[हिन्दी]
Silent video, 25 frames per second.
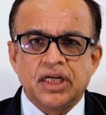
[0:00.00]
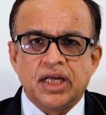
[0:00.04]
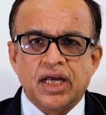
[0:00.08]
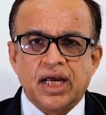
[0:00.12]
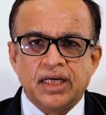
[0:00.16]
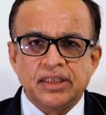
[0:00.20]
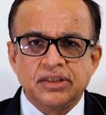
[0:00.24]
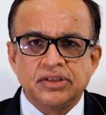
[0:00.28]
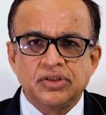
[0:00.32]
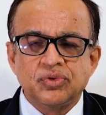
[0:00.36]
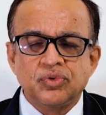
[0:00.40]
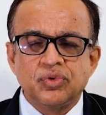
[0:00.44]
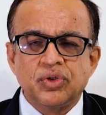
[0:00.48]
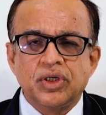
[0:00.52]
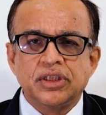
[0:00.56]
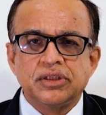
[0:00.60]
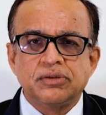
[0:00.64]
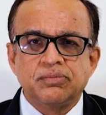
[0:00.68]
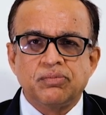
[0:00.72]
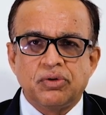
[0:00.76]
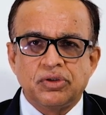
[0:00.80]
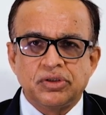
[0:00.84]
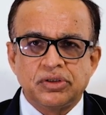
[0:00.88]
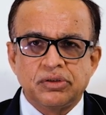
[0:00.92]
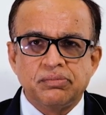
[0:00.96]
एज सुन
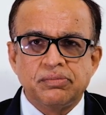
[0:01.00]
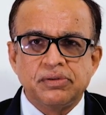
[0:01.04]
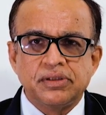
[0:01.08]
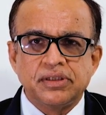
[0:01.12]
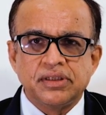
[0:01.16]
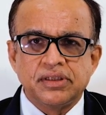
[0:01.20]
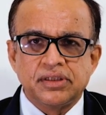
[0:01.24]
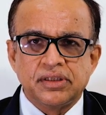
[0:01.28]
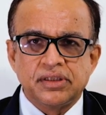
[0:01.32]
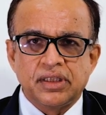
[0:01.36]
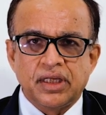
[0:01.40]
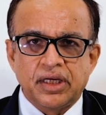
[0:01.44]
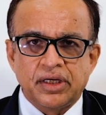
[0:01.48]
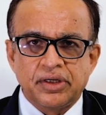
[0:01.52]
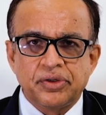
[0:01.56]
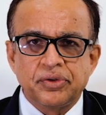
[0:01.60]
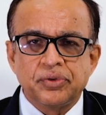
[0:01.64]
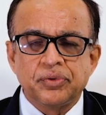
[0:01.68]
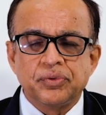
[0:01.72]
एज पॉसिबल थैंक